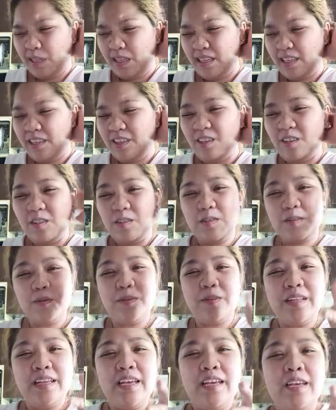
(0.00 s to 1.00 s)
yung,
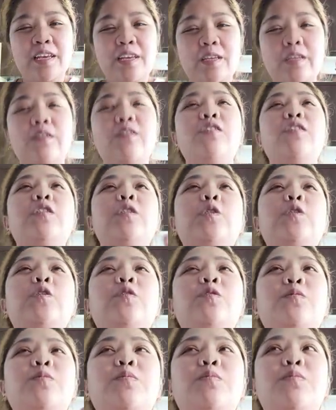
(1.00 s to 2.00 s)
yung,
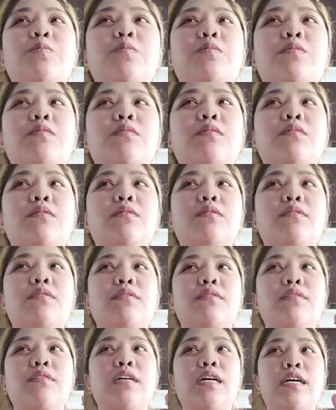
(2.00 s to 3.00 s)

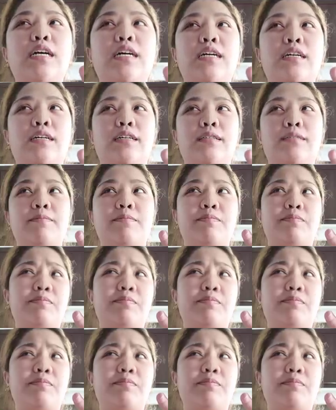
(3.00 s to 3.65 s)
uh,